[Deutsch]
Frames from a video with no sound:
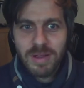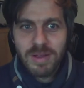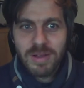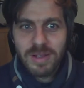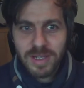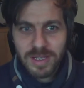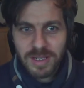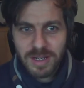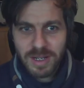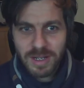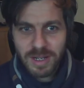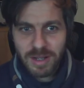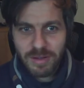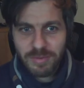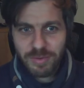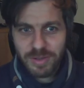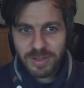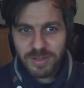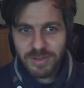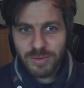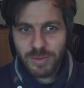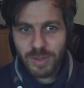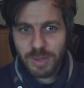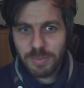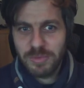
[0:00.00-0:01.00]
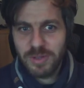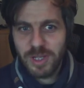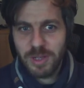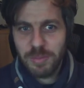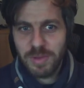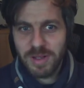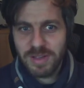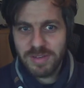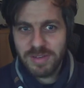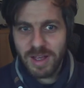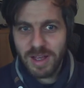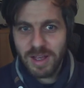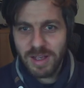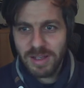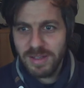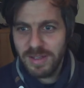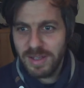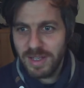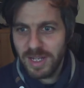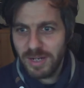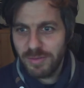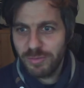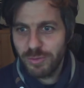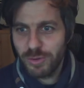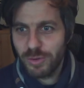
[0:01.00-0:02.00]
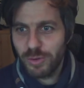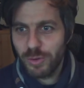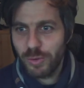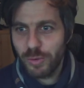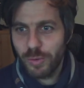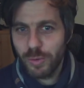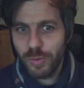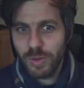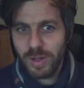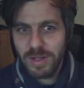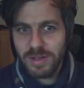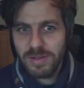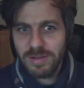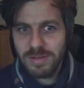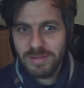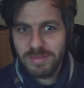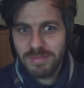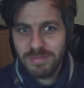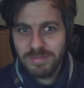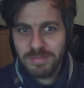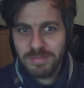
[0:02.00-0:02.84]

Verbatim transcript: Jeder darf was zu einem Thema sagen, jeder wird gehört.